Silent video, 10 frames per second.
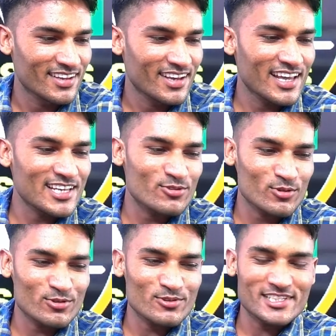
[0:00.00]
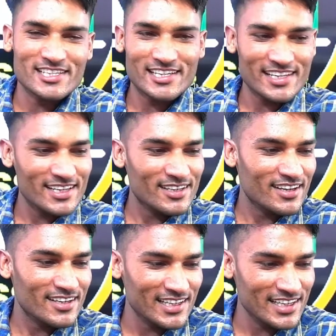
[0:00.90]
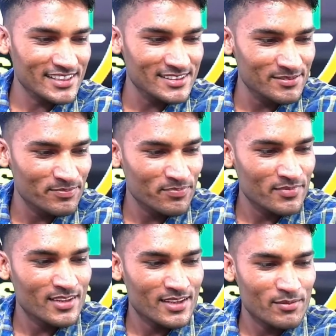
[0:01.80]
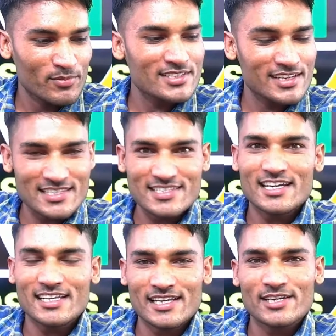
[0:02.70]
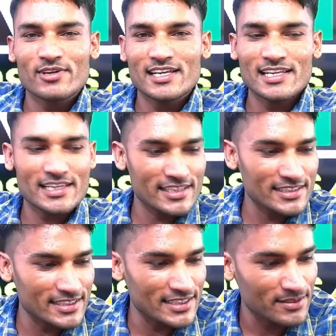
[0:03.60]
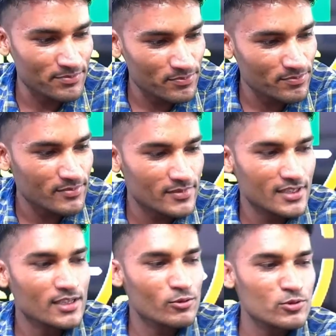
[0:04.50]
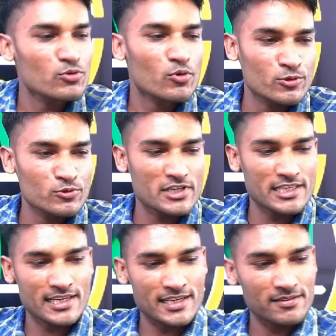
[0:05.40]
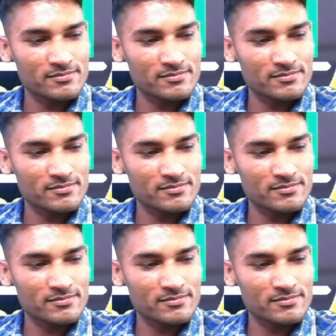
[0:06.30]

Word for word: अरे सोच कुछ नहीं रहे अनिल बस क्लास स्टार्ट करने वाले हैं लेकिन कुछ और जुड़ जाए देखें